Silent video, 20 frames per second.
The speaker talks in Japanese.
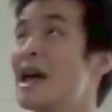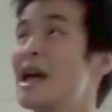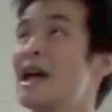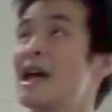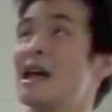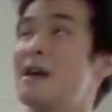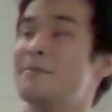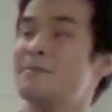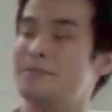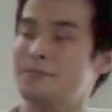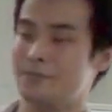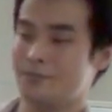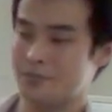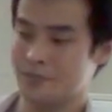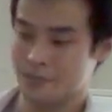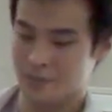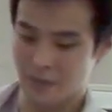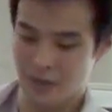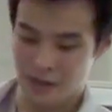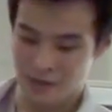
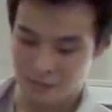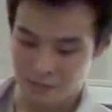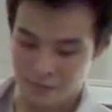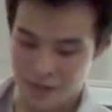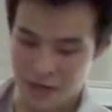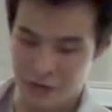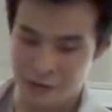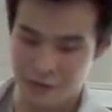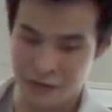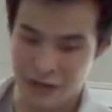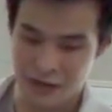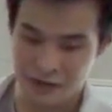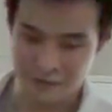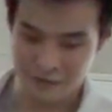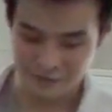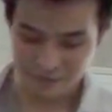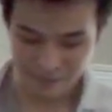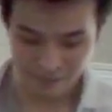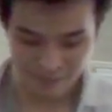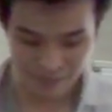えー、
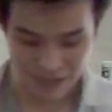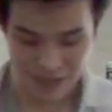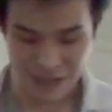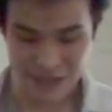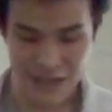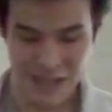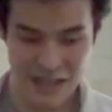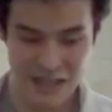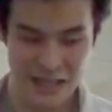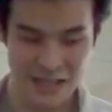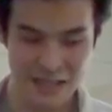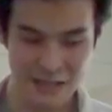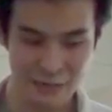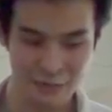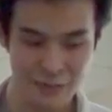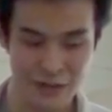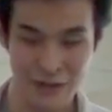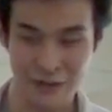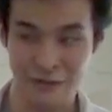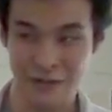メルトダウン水で冷やして
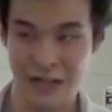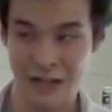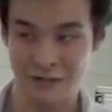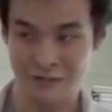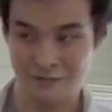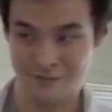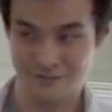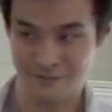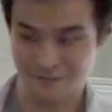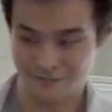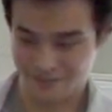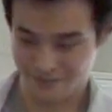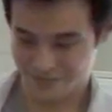もメルトダウン